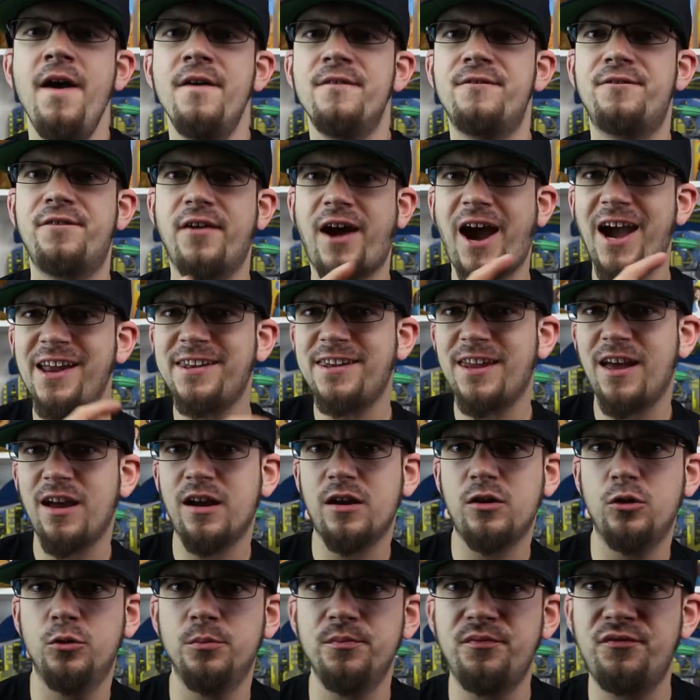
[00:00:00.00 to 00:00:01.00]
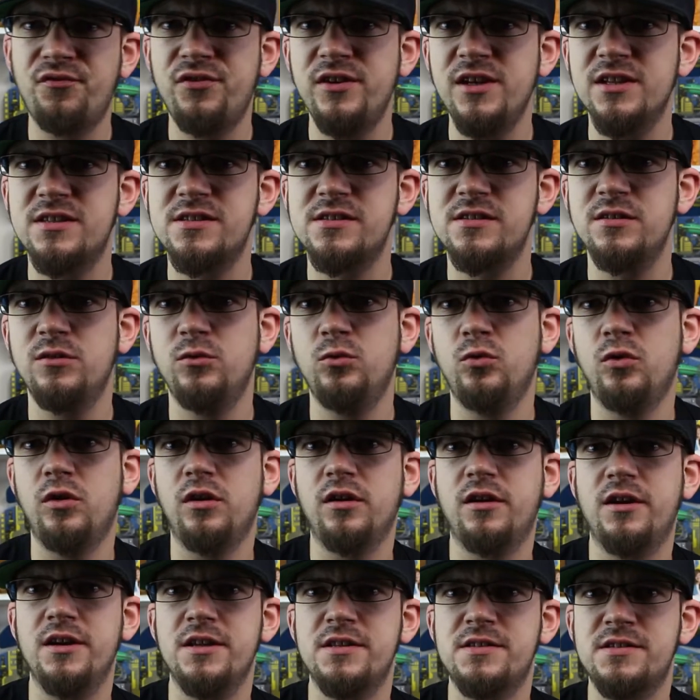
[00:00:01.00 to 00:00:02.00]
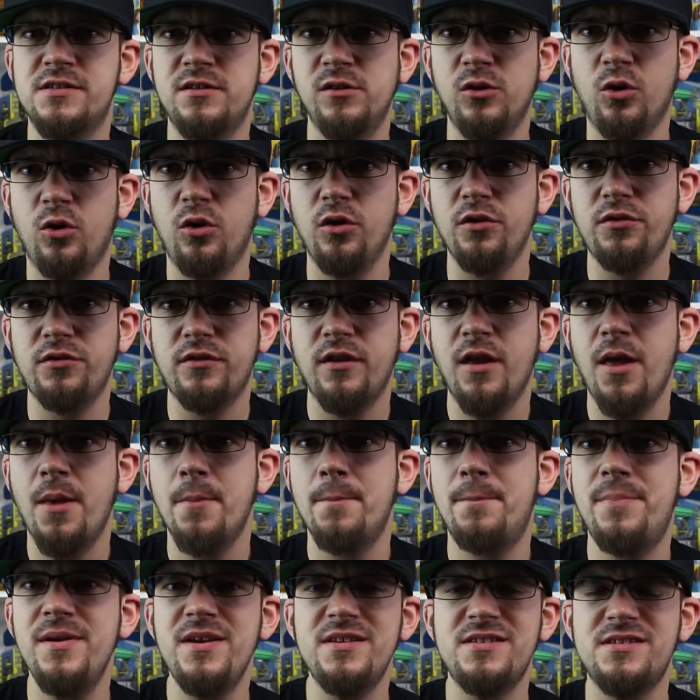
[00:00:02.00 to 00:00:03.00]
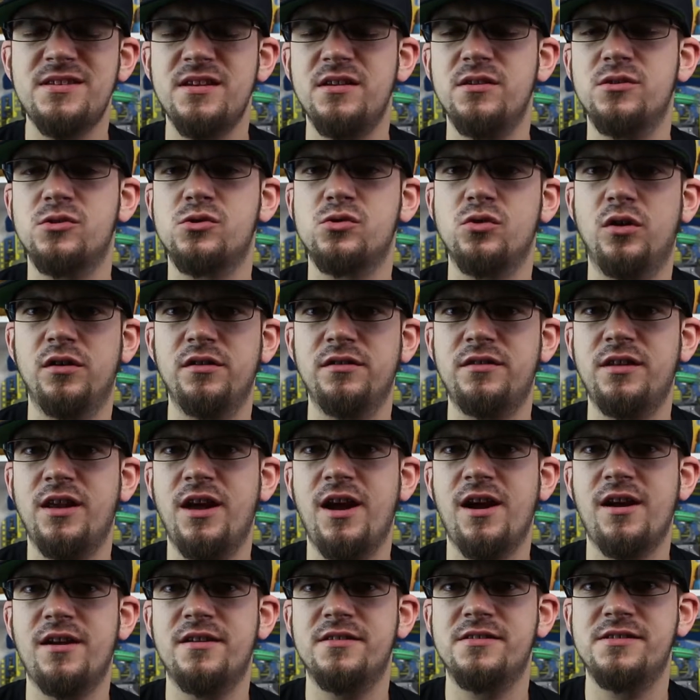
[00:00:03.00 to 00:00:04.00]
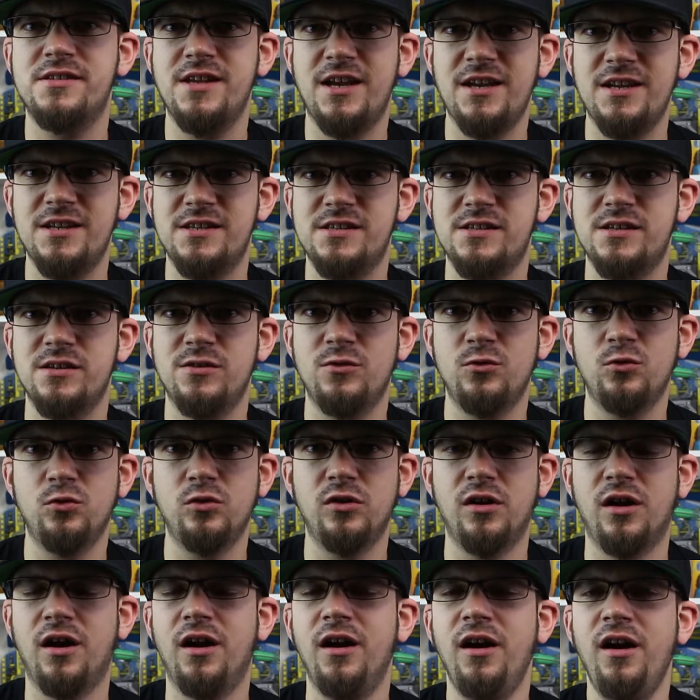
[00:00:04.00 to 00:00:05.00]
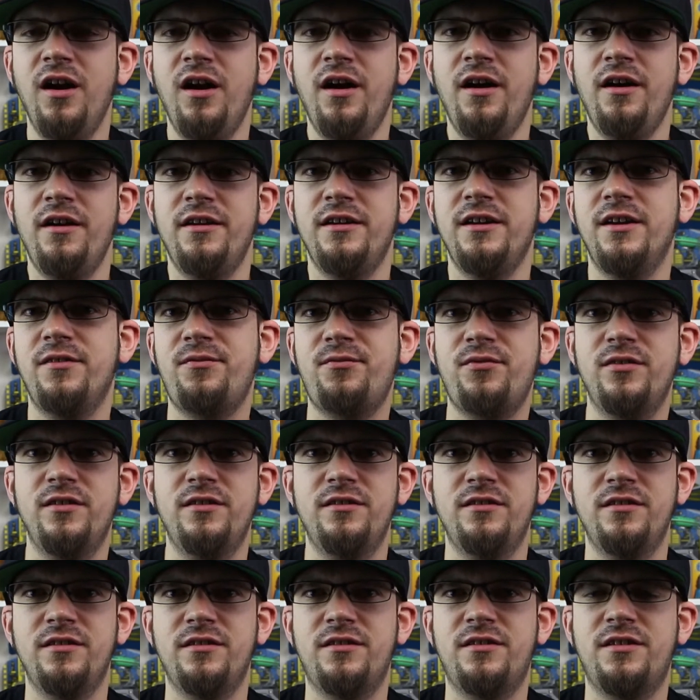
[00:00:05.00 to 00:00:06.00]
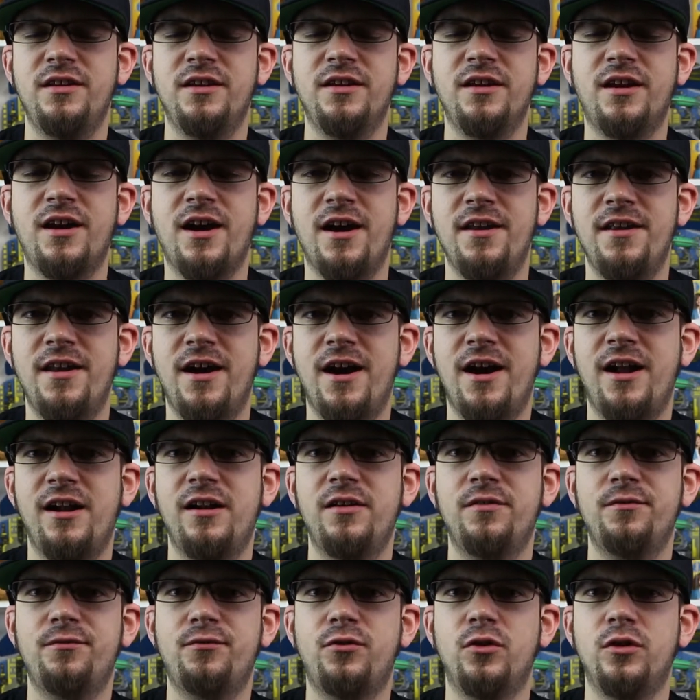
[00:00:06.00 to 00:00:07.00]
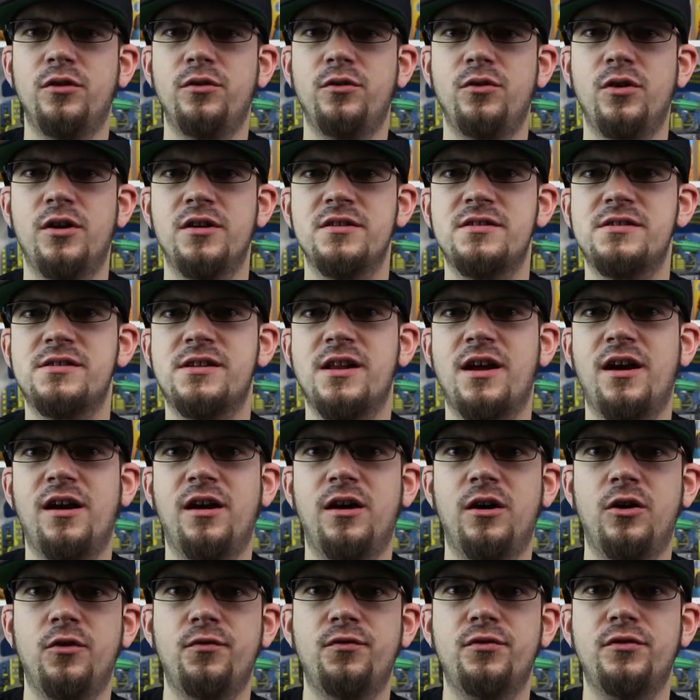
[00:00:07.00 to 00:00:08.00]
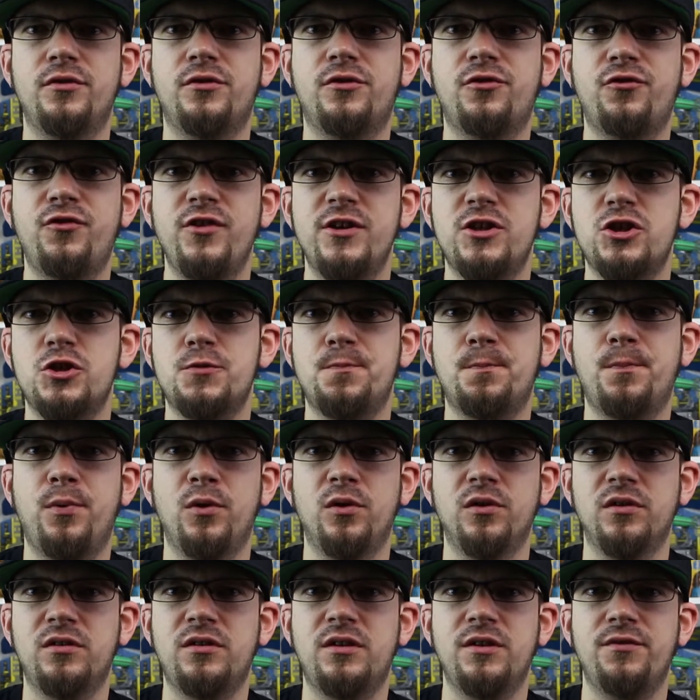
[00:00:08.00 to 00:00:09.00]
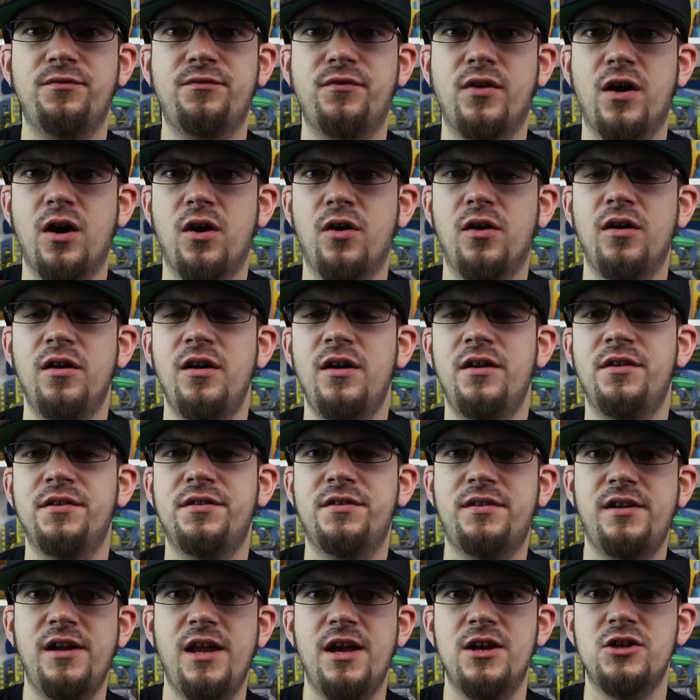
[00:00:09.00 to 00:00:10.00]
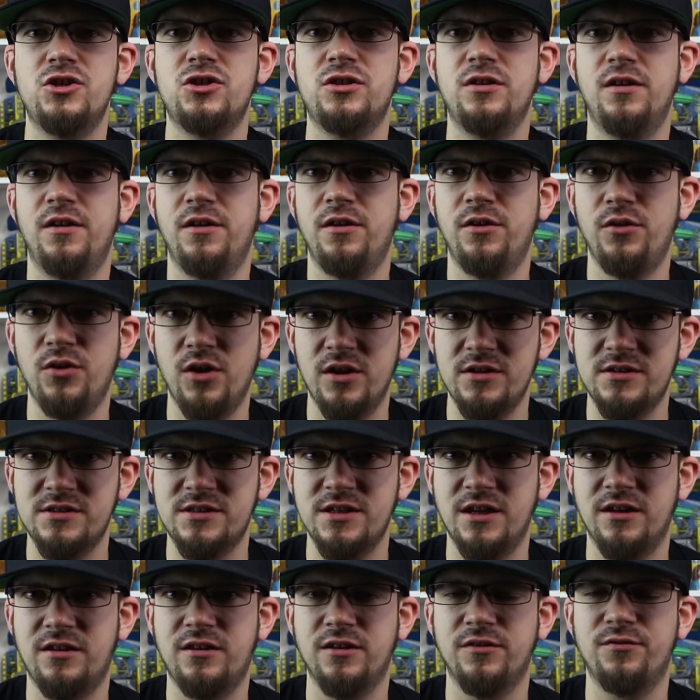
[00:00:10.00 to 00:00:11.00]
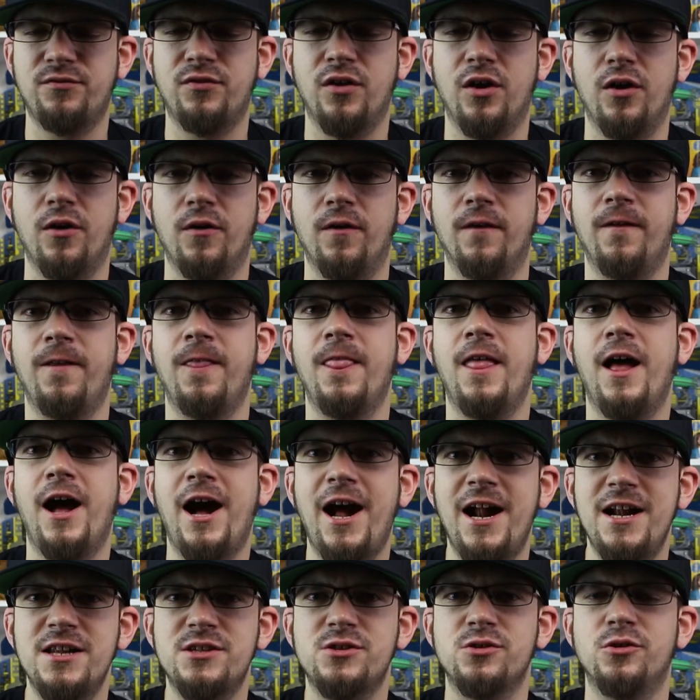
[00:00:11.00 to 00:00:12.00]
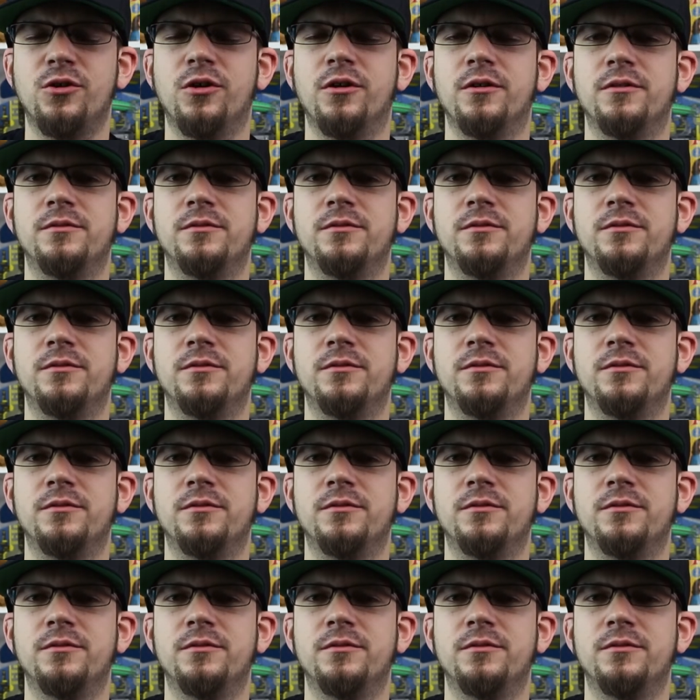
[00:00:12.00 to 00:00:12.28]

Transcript: Freitag um 14 Uhr geht's los bis Sonntag 16 Uhr Ihr findet den Kanal von Nerdstar auf twitch.tv slash nerdstertv. Also!